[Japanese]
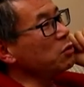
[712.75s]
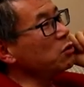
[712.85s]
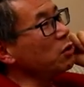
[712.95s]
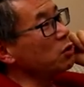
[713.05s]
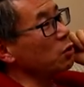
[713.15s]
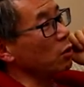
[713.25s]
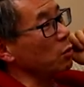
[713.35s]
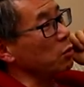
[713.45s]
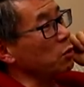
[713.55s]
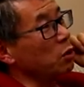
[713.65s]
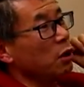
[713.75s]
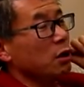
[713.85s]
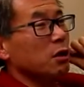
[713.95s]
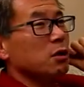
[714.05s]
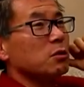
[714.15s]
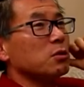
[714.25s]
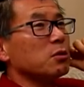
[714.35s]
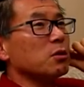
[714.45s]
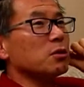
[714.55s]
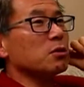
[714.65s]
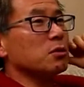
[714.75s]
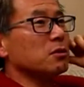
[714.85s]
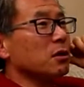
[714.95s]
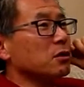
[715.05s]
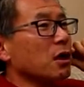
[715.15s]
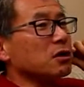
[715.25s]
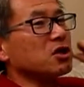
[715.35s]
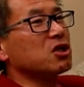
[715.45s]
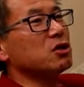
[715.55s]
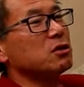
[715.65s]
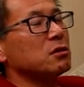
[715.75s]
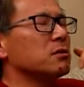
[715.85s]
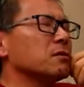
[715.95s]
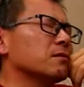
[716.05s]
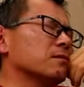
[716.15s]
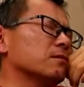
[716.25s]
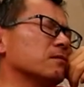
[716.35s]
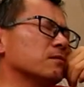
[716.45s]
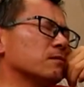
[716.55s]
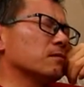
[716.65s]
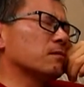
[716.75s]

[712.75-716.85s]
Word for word: えな、うん、みんな一緒だと思うんですけどななんかつあ